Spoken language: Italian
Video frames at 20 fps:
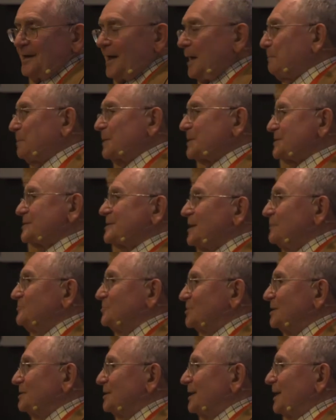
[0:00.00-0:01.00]
È
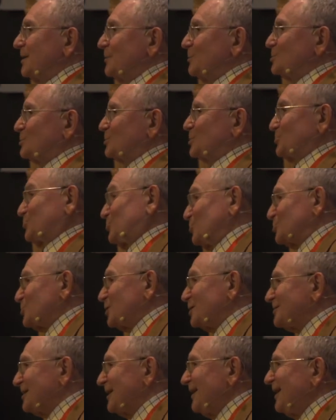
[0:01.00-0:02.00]
presente nella nostra
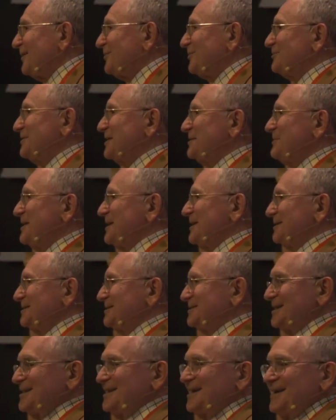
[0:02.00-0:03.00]
società,
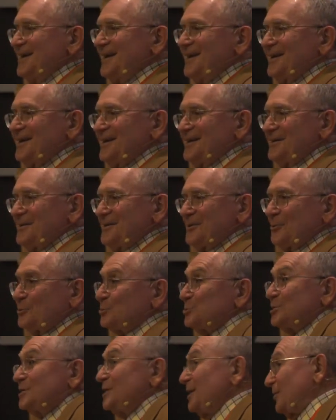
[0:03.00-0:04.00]
ovviamente,
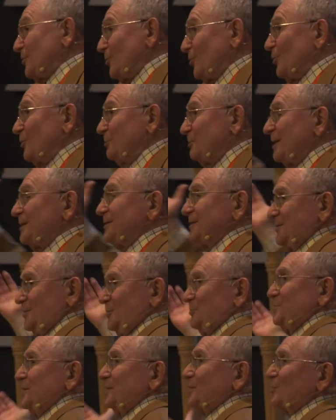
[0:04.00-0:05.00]
così come
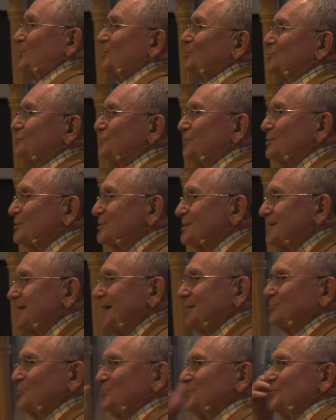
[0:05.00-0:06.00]
io mi ero
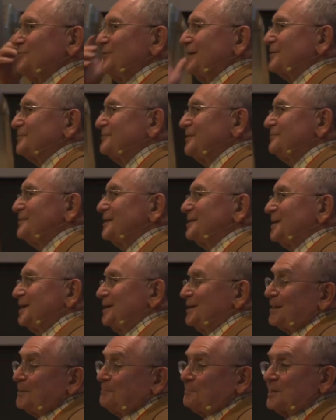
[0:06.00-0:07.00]
sforzato di farvi
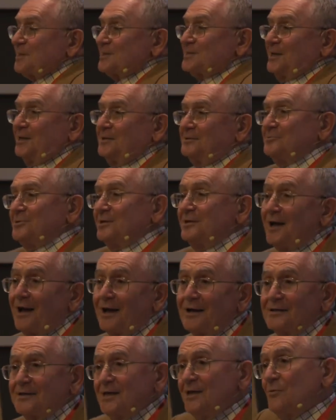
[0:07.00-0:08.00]
vedere, presente
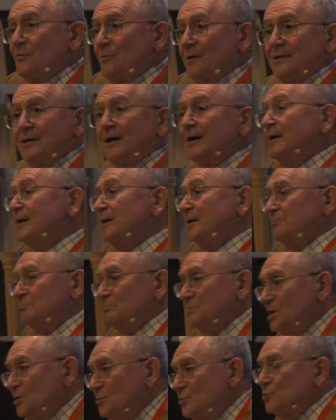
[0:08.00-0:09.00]
anche in quella
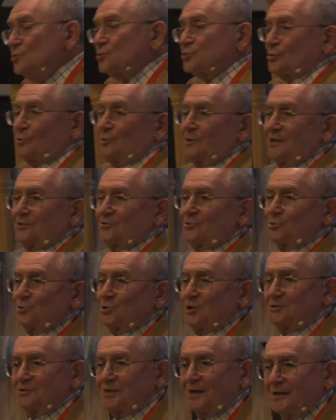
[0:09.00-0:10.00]
minuscola
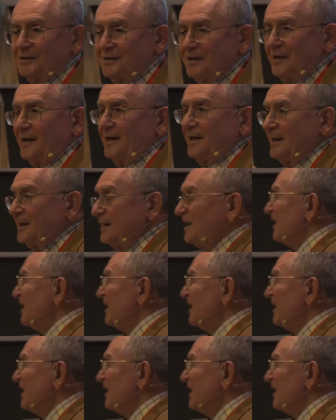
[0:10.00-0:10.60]
società che è